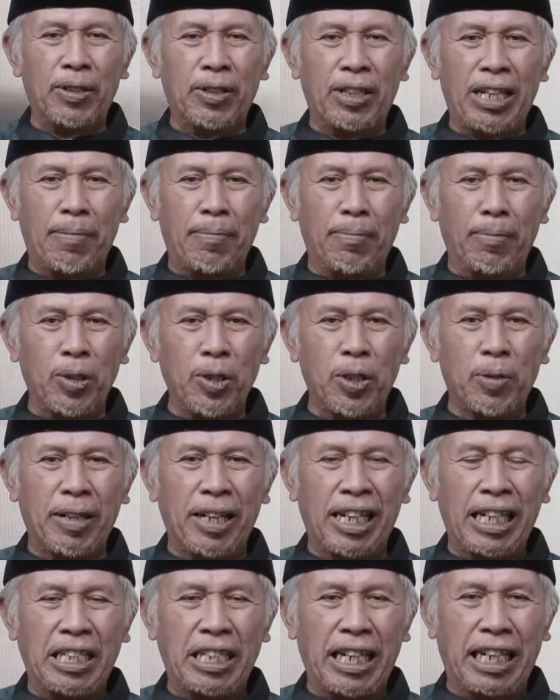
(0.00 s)
tambo
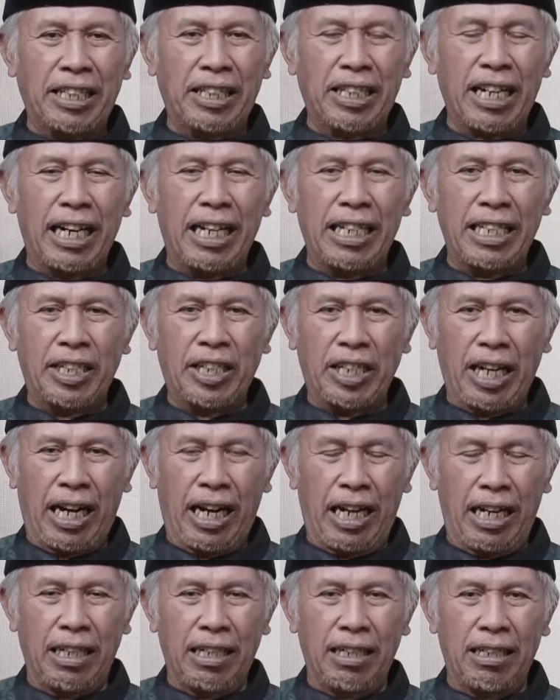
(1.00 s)
sebagai sastra
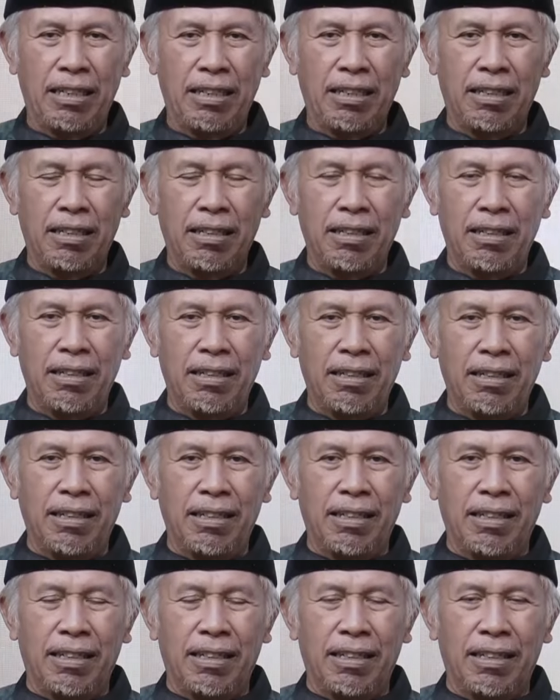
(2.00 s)
lisan,
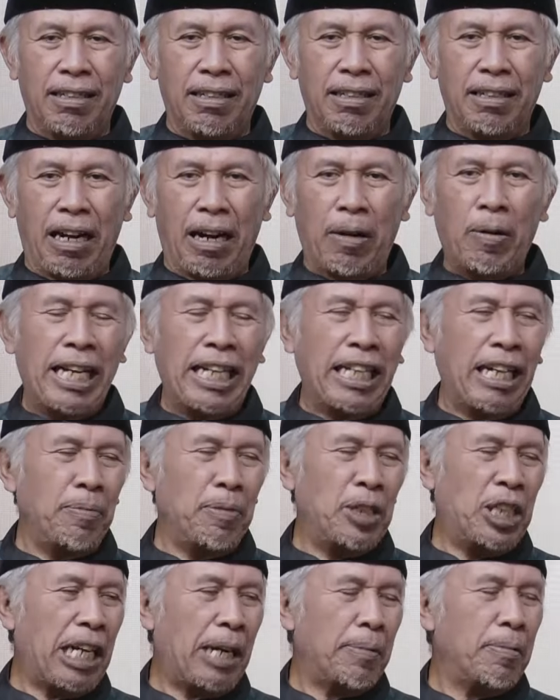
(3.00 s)
awak tidak
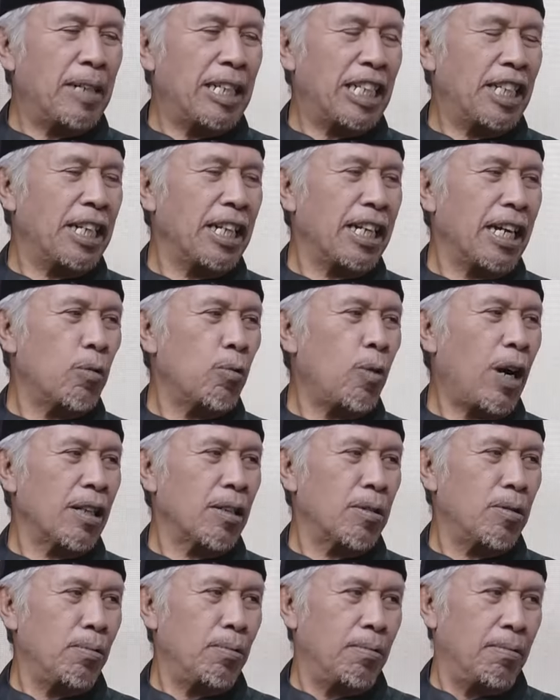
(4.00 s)
bisa memastikan
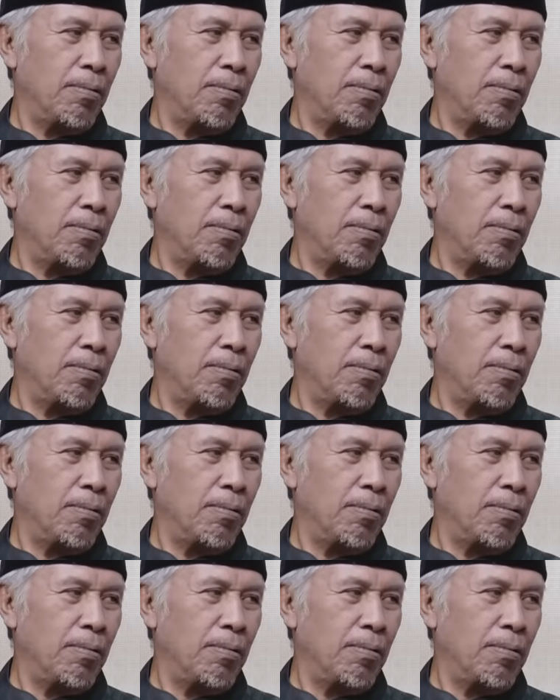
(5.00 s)
waktu.